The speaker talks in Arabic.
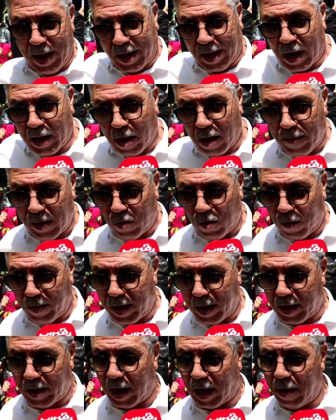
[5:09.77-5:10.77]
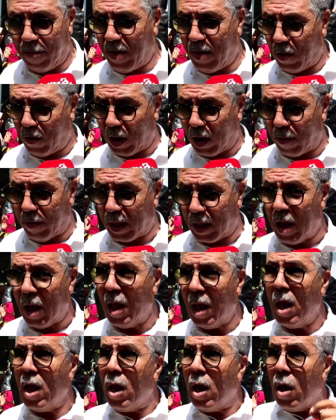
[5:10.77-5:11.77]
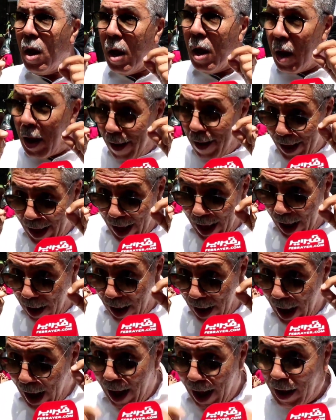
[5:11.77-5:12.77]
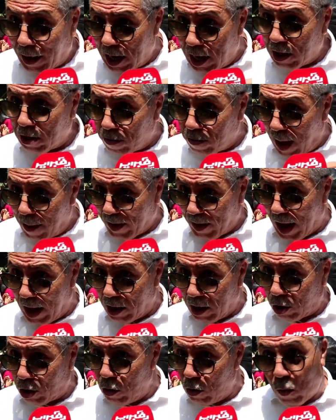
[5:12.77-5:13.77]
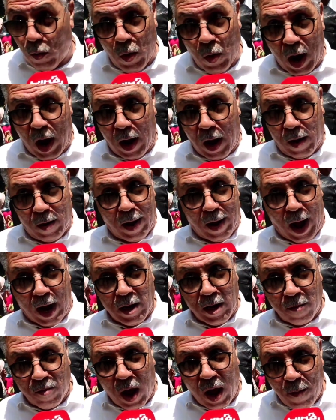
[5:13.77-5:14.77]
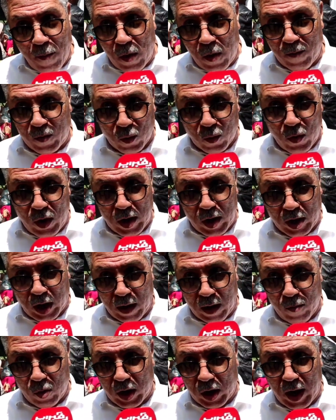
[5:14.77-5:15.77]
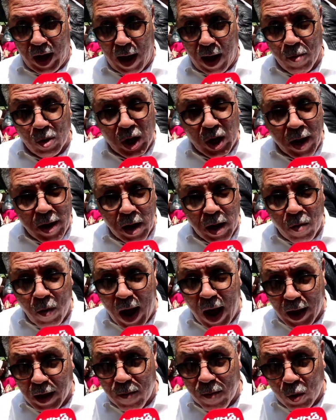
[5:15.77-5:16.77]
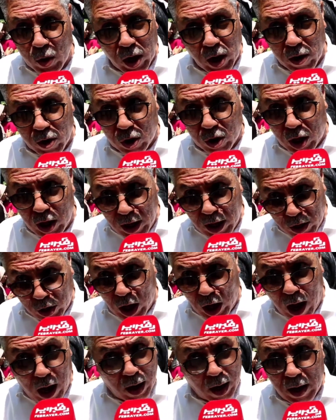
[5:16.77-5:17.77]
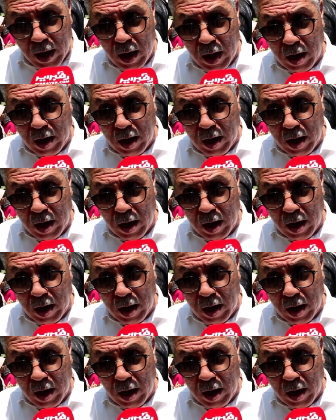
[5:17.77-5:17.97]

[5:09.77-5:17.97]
ملي كانت المندوبيه نتاع المياه والغابات احد اسباب تاع هذا هو عدم تحمل المسؤوليه تاع المدير العام وثانيا واحد المدير جديد جا